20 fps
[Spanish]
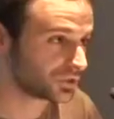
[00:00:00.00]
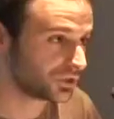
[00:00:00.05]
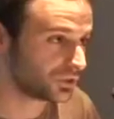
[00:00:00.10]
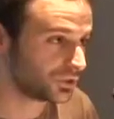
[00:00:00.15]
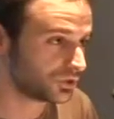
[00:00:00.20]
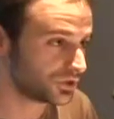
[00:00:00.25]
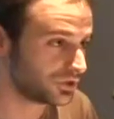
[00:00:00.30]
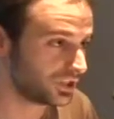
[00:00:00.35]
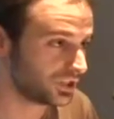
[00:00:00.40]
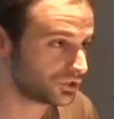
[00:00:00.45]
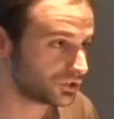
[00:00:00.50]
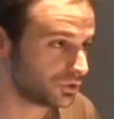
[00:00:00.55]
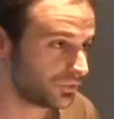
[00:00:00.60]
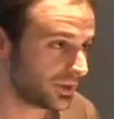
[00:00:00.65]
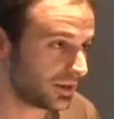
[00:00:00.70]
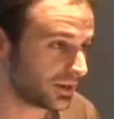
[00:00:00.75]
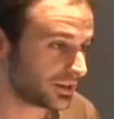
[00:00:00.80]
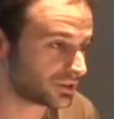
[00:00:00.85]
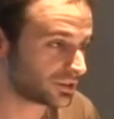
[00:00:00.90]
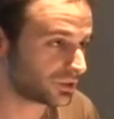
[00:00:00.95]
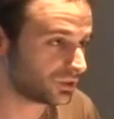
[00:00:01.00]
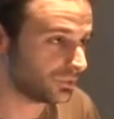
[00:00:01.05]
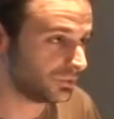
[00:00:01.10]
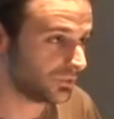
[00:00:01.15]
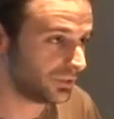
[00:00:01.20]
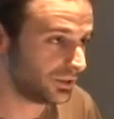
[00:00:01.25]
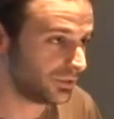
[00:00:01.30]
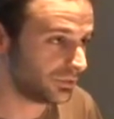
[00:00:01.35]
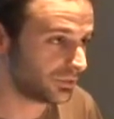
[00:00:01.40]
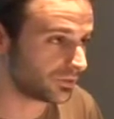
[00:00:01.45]
consigues superar solo un
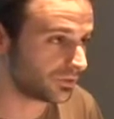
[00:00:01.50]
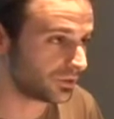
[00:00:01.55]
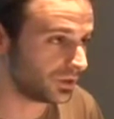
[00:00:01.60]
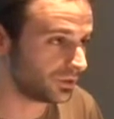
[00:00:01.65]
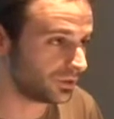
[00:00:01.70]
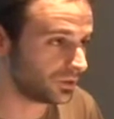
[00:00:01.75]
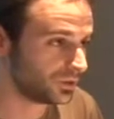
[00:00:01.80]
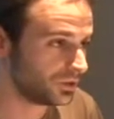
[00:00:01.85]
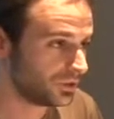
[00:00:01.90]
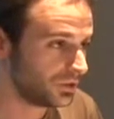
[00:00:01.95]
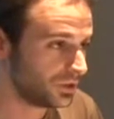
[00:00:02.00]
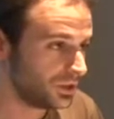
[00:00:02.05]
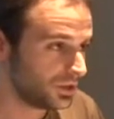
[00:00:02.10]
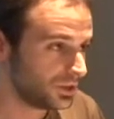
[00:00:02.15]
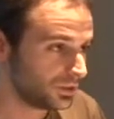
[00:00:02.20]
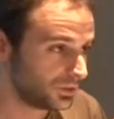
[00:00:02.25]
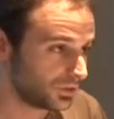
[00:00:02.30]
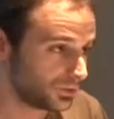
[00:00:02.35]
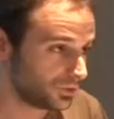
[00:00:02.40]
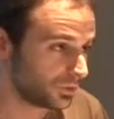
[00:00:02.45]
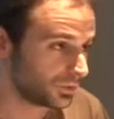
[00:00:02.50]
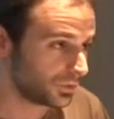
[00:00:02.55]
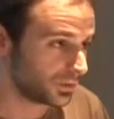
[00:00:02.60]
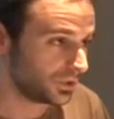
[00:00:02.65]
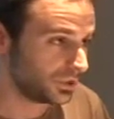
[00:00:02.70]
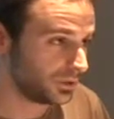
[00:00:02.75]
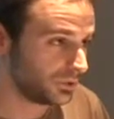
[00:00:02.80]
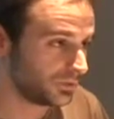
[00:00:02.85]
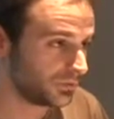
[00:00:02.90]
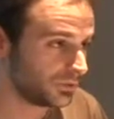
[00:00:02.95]
20% de tu
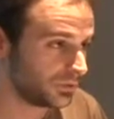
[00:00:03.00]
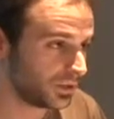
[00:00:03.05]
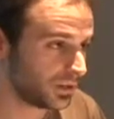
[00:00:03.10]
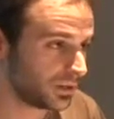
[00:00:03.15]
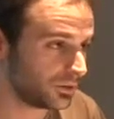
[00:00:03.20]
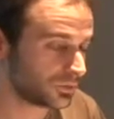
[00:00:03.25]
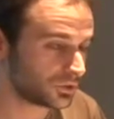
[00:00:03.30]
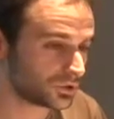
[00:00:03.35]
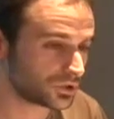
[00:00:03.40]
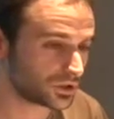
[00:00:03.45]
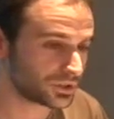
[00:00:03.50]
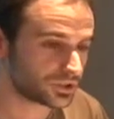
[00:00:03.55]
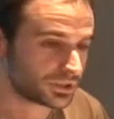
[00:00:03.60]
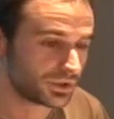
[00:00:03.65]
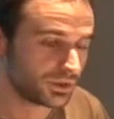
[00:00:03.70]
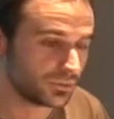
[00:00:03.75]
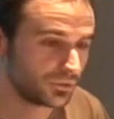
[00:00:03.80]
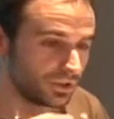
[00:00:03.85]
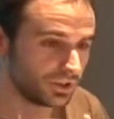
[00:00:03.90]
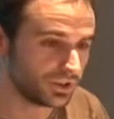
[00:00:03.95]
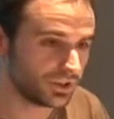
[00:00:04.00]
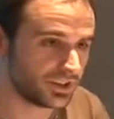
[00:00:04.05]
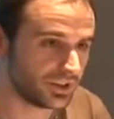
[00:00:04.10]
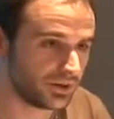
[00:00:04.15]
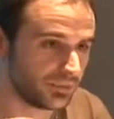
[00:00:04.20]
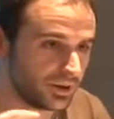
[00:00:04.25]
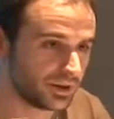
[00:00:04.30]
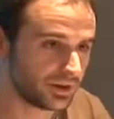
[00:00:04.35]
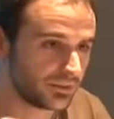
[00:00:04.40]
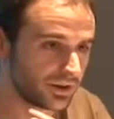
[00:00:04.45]
objetivo final, pues esta bola de
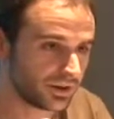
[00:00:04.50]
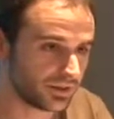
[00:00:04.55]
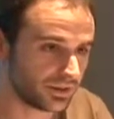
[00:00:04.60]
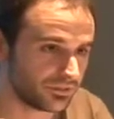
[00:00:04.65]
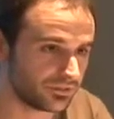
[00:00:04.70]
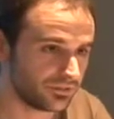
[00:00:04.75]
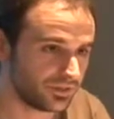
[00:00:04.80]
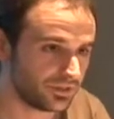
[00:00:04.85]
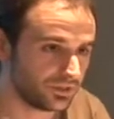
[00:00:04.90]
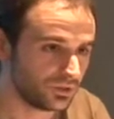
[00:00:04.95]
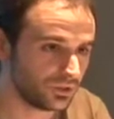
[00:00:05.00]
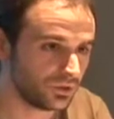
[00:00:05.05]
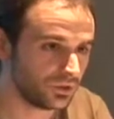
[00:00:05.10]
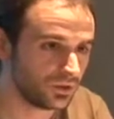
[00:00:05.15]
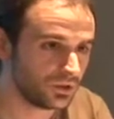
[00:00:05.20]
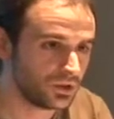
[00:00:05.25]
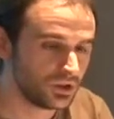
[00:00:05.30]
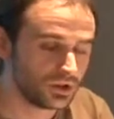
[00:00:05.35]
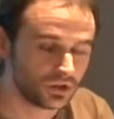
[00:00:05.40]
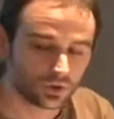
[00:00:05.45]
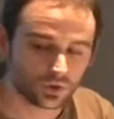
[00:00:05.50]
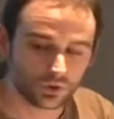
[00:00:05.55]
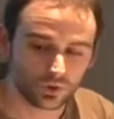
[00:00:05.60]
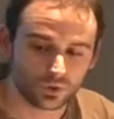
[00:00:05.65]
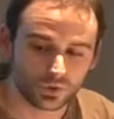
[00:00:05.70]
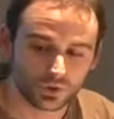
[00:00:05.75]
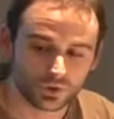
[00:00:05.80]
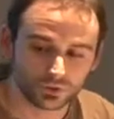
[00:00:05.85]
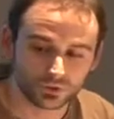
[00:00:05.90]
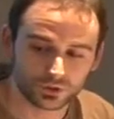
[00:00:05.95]
nieve ya va creciendo, con
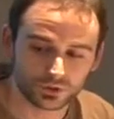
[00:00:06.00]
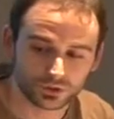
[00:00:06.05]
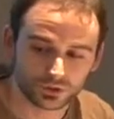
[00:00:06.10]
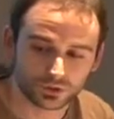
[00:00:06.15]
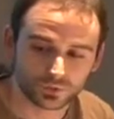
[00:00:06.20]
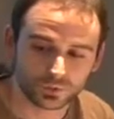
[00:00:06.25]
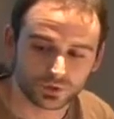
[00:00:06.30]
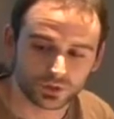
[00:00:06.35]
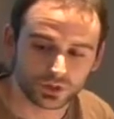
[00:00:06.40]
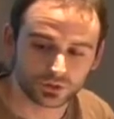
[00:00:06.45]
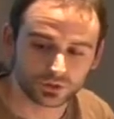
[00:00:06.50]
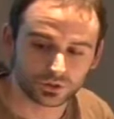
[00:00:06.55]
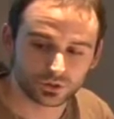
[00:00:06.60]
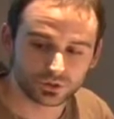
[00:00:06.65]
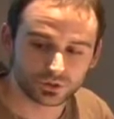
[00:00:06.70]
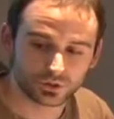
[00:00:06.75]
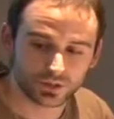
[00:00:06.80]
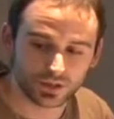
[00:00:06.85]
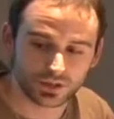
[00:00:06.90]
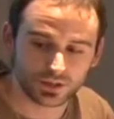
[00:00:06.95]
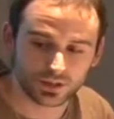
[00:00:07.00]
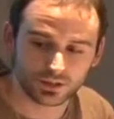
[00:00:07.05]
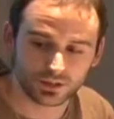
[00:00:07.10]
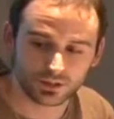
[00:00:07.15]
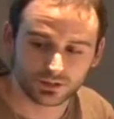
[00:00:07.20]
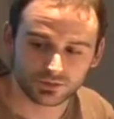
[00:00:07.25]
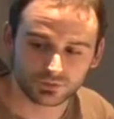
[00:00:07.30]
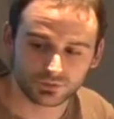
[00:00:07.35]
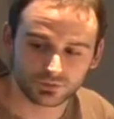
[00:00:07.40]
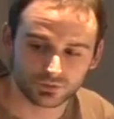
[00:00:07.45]
lo cual todos estos proyectos ya
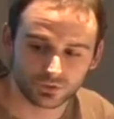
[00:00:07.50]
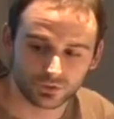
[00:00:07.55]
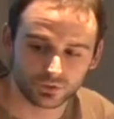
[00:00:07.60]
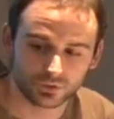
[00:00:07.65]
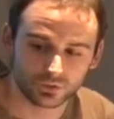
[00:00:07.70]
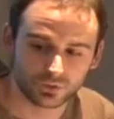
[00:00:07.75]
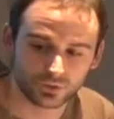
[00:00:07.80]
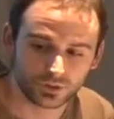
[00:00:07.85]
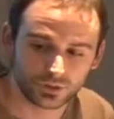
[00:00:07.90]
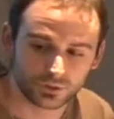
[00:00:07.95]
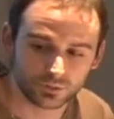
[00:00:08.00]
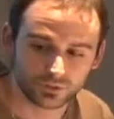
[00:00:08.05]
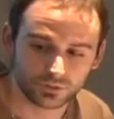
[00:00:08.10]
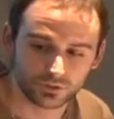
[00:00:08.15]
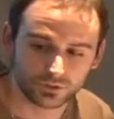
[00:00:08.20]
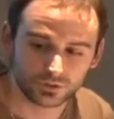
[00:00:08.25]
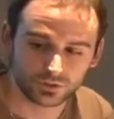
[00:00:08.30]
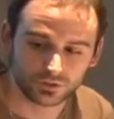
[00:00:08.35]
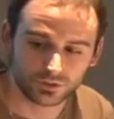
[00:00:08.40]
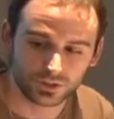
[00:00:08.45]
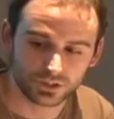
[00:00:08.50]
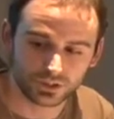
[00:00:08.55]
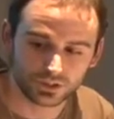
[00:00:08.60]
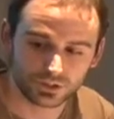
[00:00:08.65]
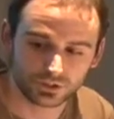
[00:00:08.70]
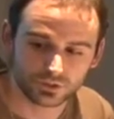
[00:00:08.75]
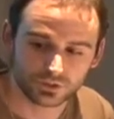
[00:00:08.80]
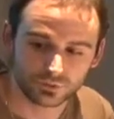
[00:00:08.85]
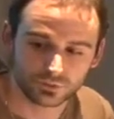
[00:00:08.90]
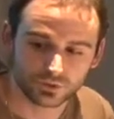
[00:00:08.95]
llegan con un 90% de
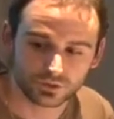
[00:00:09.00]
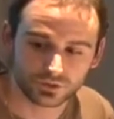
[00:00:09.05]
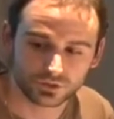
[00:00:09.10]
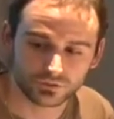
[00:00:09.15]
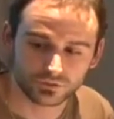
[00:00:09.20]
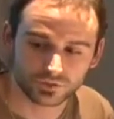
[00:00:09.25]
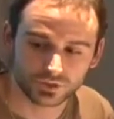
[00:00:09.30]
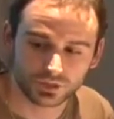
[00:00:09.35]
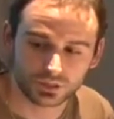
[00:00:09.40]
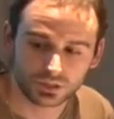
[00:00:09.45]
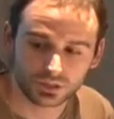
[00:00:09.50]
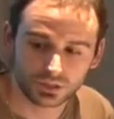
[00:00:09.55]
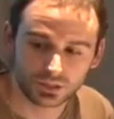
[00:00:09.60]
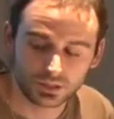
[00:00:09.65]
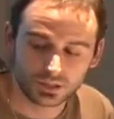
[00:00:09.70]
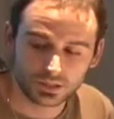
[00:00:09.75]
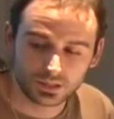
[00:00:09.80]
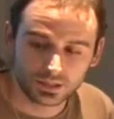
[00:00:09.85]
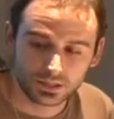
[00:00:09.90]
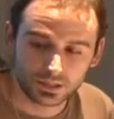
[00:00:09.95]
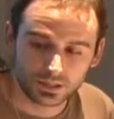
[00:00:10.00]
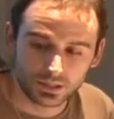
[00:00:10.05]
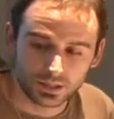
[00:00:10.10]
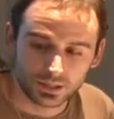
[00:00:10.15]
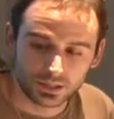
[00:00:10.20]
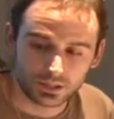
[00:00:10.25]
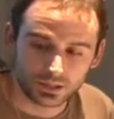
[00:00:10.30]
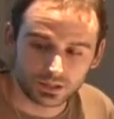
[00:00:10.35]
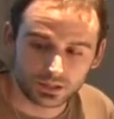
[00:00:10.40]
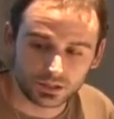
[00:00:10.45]
éxito pues al final
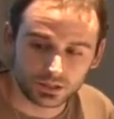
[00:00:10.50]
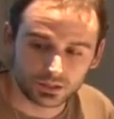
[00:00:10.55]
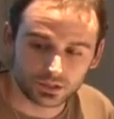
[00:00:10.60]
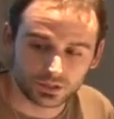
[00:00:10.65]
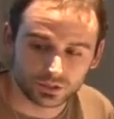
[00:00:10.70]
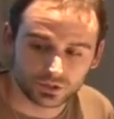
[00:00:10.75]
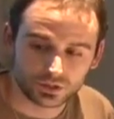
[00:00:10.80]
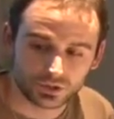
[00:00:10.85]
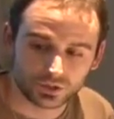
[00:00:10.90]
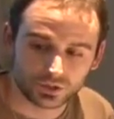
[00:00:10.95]
y de los